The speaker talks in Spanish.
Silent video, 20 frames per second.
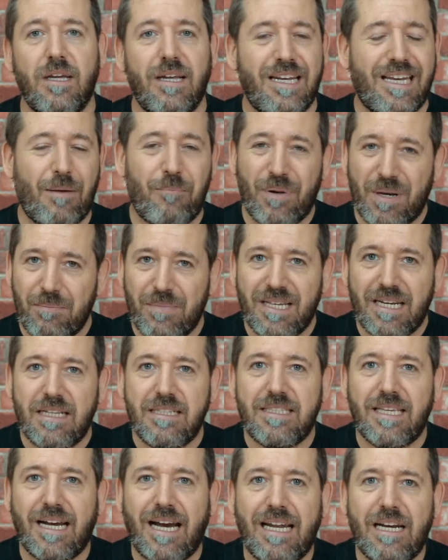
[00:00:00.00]
la primera
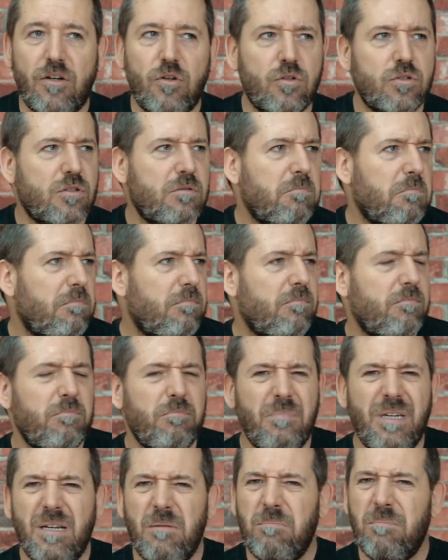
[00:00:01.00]
en llegar a los
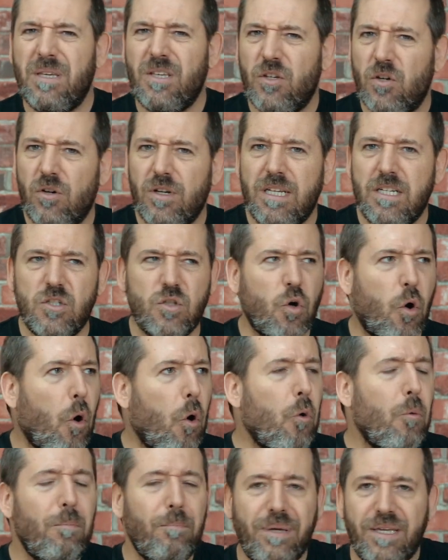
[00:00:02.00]
mil millones o
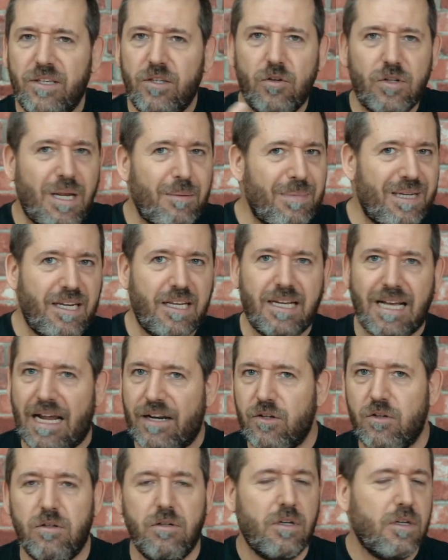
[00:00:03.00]
un billón
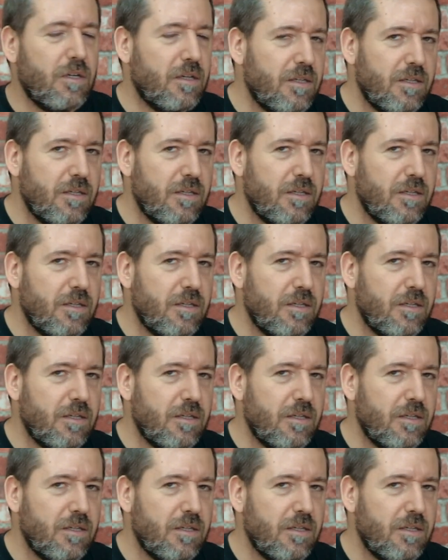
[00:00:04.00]
americano